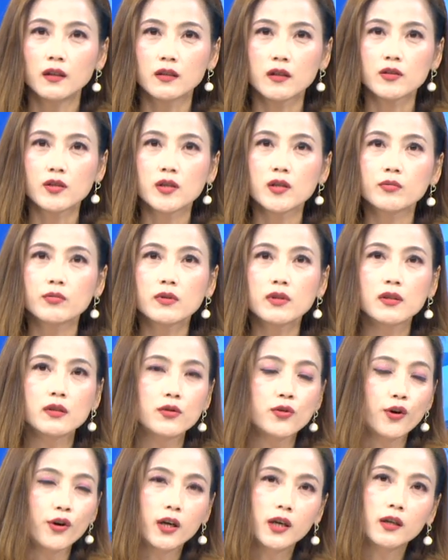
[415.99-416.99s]
你是不
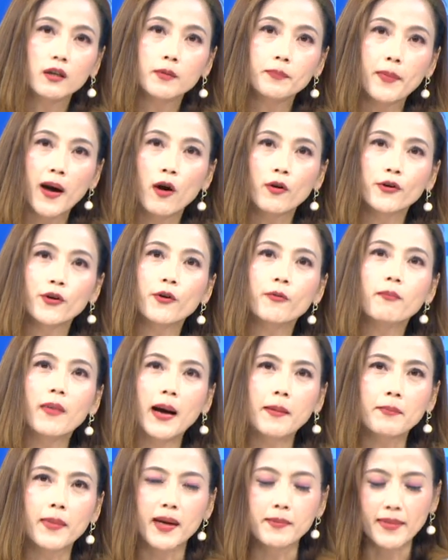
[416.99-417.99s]
是就荷包又
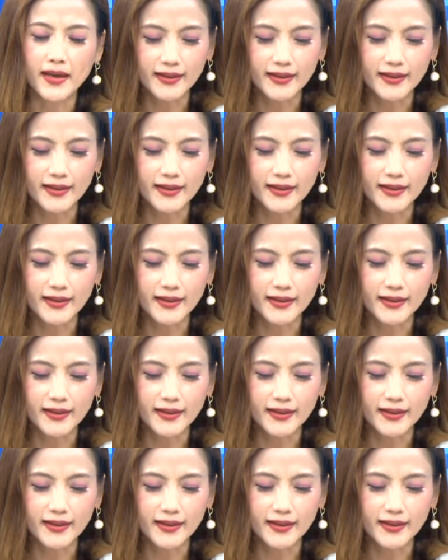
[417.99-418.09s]
满满？